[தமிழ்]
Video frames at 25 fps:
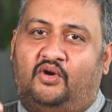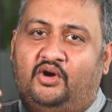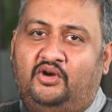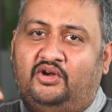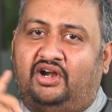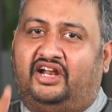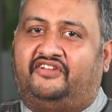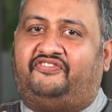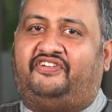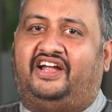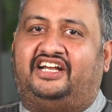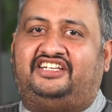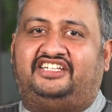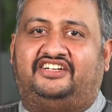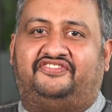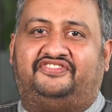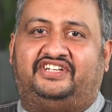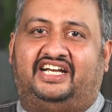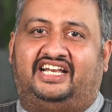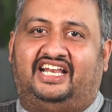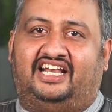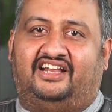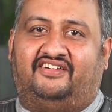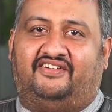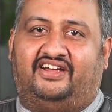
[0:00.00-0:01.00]
உங்களோட ஃபேட்
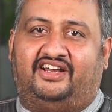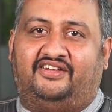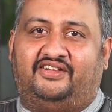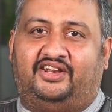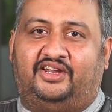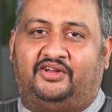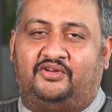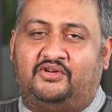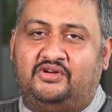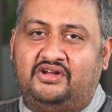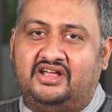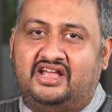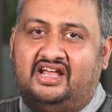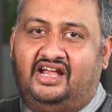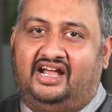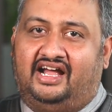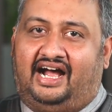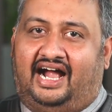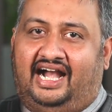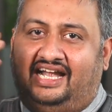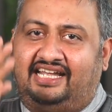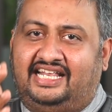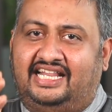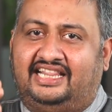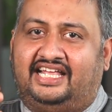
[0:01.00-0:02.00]
ஷெஃப் சேனலில் வர வரைக்கும்
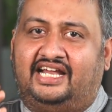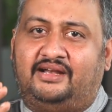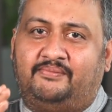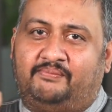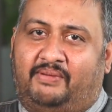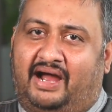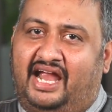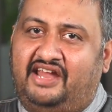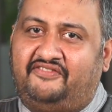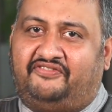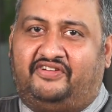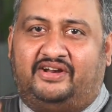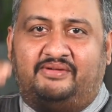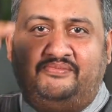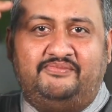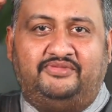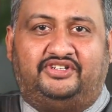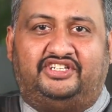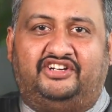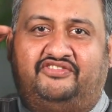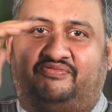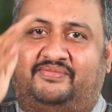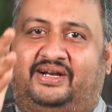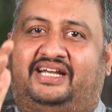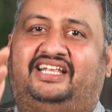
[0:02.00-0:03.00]
அண்டில் தென் பாய் ஃப்ரம்
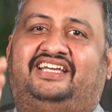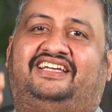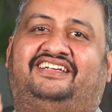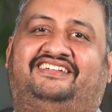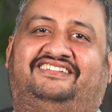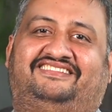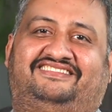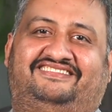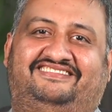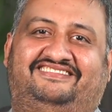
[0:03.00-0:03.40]
ஷெஃப் மணி